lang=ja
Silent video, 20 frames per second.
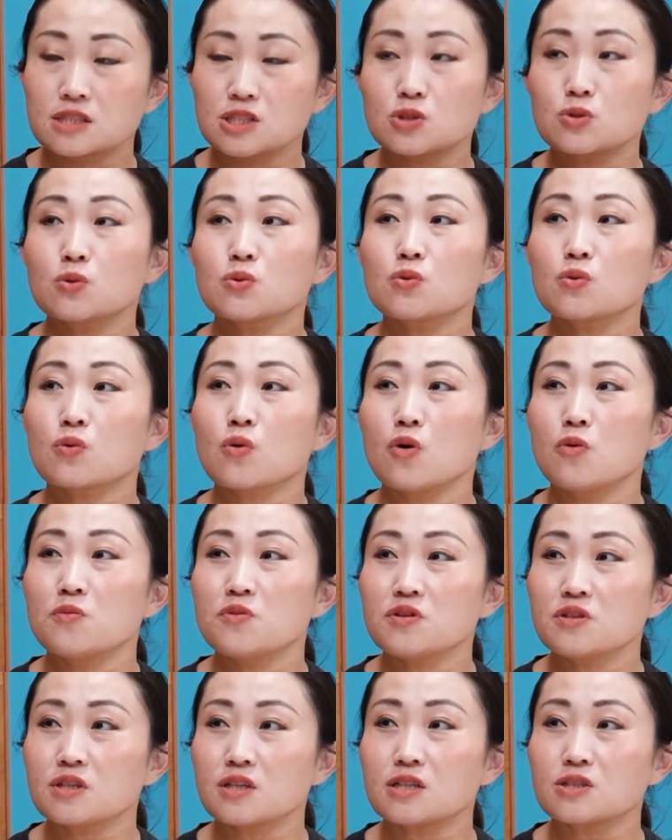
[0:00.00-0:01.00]
人と
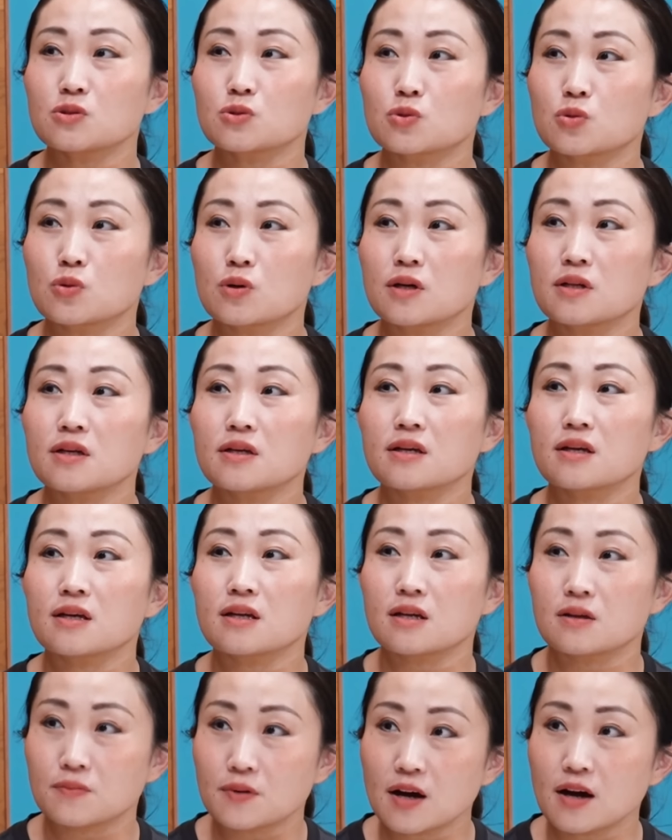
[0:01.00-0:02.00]
コミュニケーション取らなけ
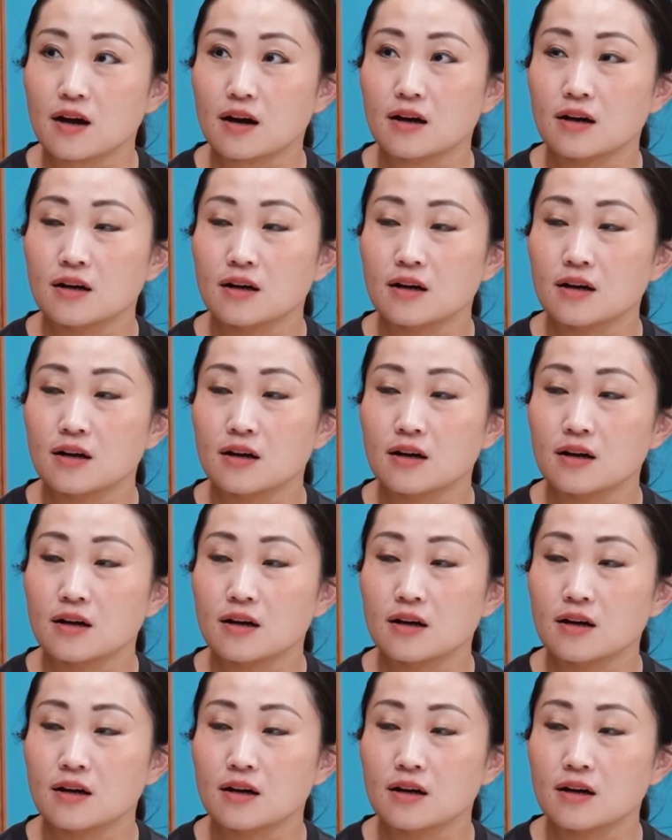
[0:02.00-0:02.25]
れば、